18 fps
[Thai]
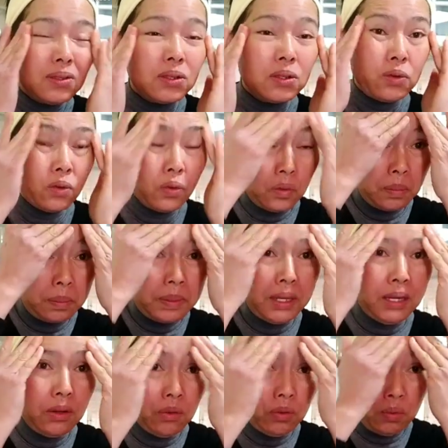สู่
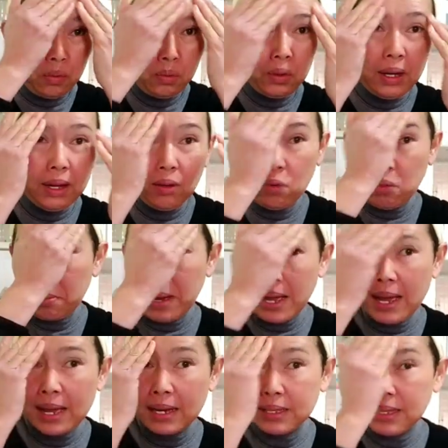ผิวเร็ว
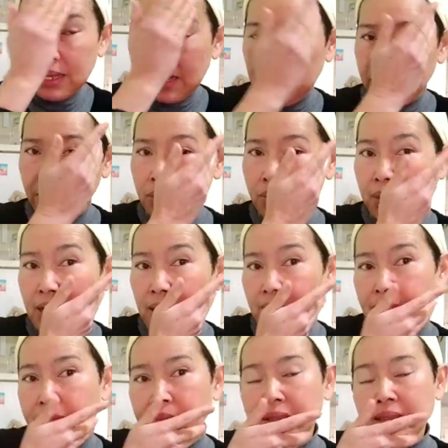มากนะคะเพื่อ
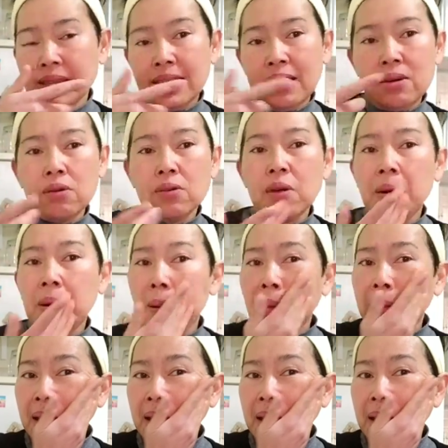นๆเราก็